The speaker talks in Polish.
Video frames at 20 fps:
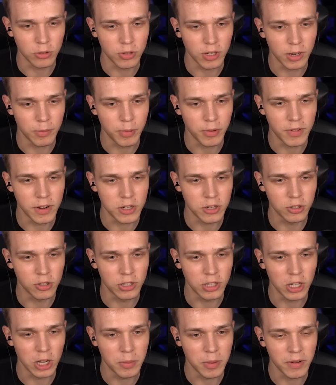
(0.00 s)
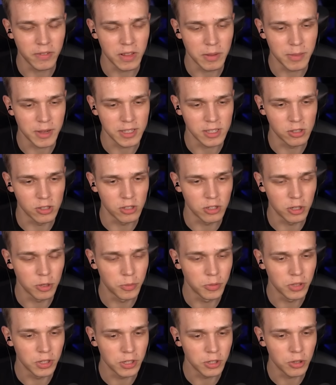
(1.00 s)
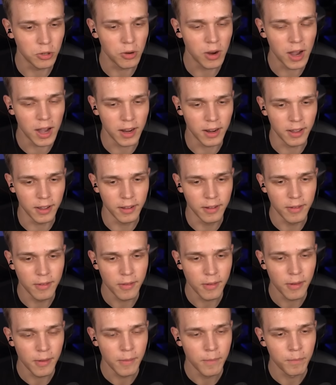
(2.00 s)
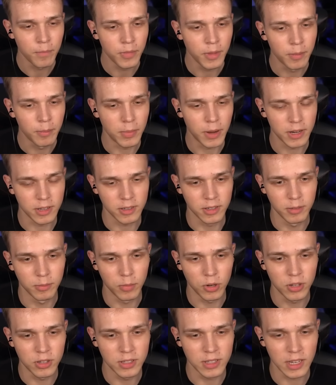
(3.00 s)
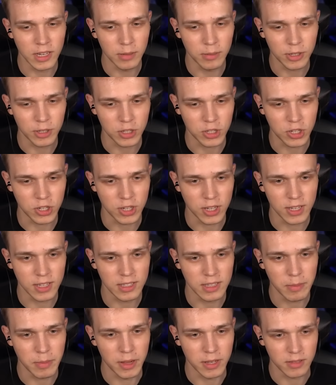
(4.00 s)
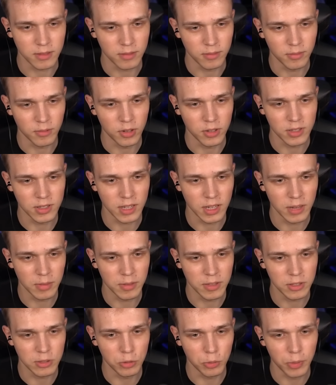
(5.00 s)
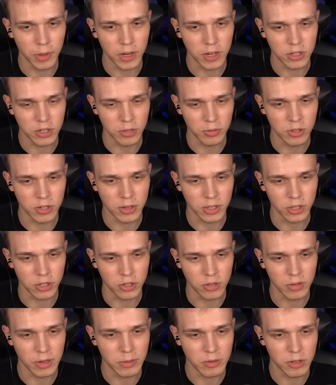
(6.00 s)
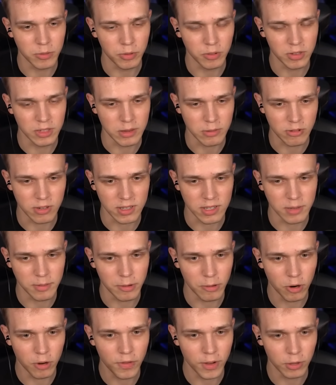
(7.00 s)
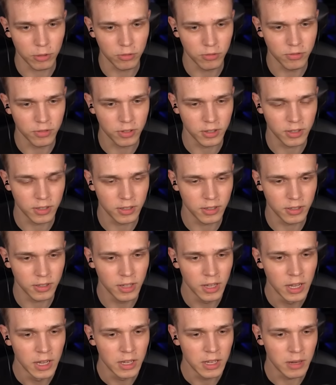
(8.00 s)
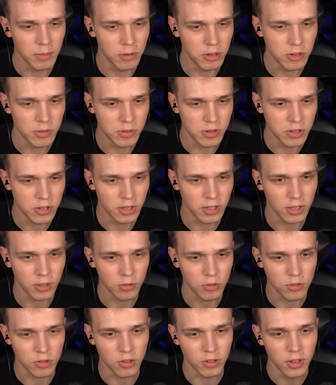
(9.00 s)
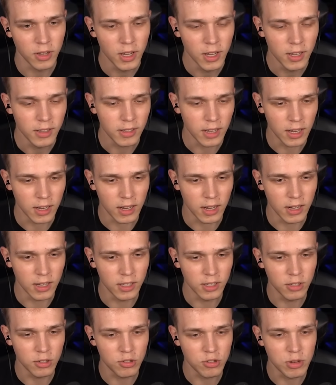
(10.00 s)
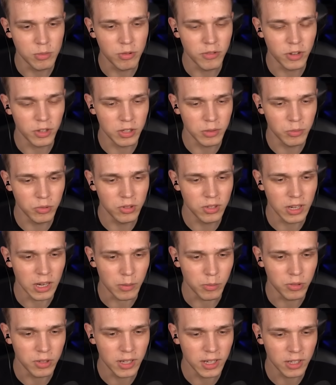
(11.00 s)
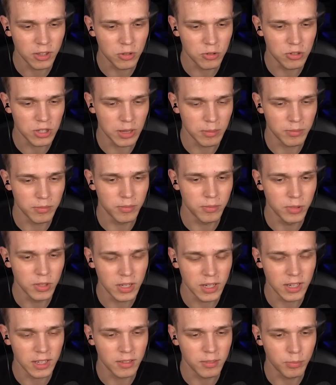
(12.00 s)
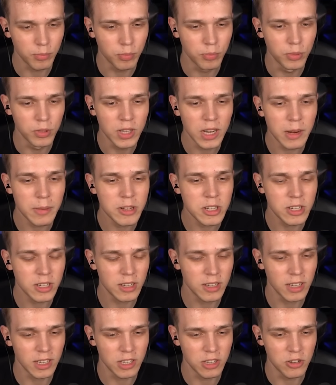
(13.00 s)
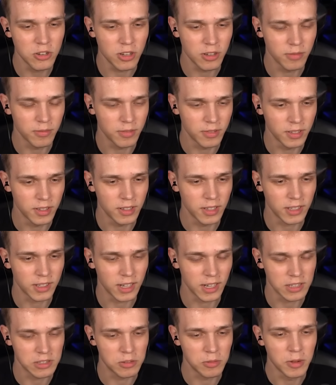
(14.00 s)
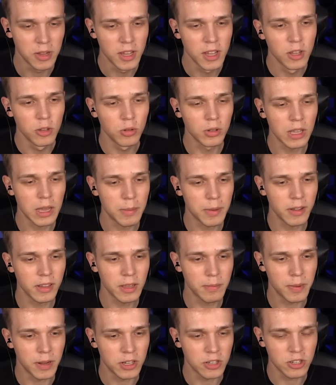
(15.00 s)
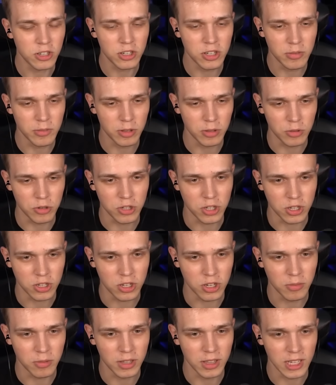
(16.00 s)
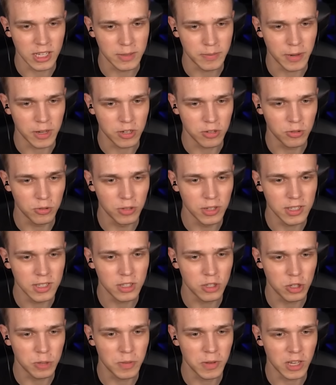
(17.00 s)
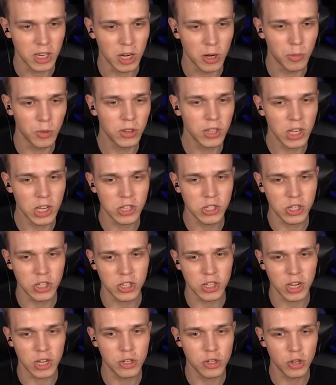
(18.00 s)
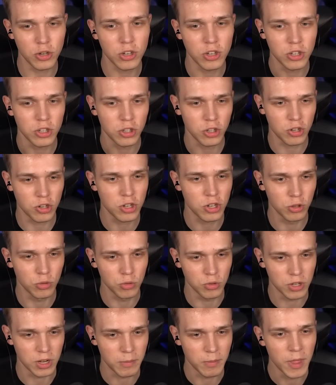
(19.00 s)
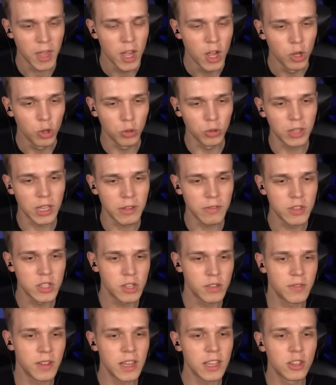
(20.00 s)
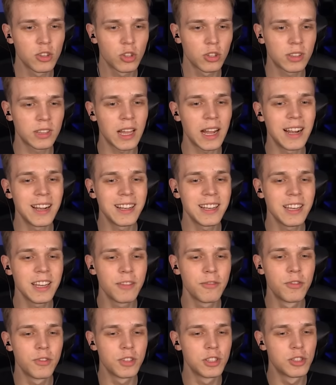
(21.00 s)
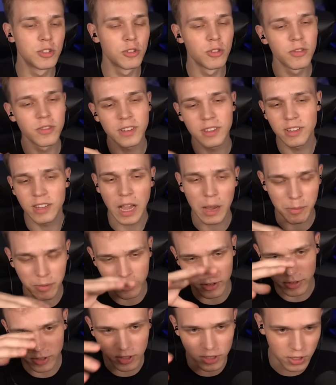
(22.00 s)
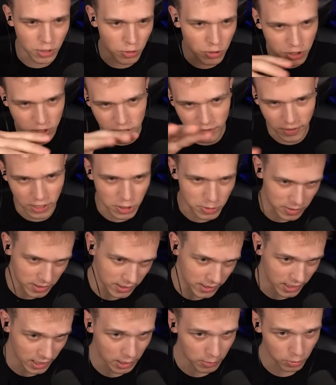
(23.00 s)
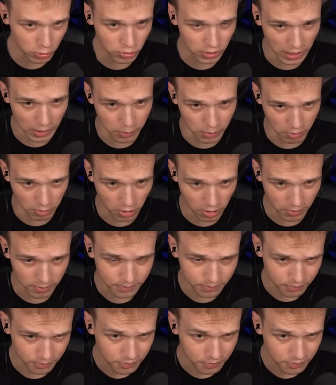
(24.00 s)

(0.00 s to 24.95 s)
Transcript: która prowadzi do tego, prawda, miejsca, do tego budynku, ale... ale... to wygląda. Y, moim zdaniem ta ścieżka jest the best. Moim zdaniem jest super, jeszcze ją trzeba troszkę ulepszyć, bo tu jest na przykład za mało kwiatów. Yy, nie mieliśmy jeszcze ich tak dużo. Tak, ale już nie mówię o tym budynek. Budynek to już tam, budynek, budynek będzie kiedy indziej y, atrakcją. Tutaj, prawda, patrz, idziemy tą ścieżką i teraz patrz, tu no. jest coś pięknego, bo ta ścieżka ciągnie się troszkę dłużej. Tutaj widzowie totalnie w, zrówn- jakby zróżnicowaliśmy ten teren, bo tutaj było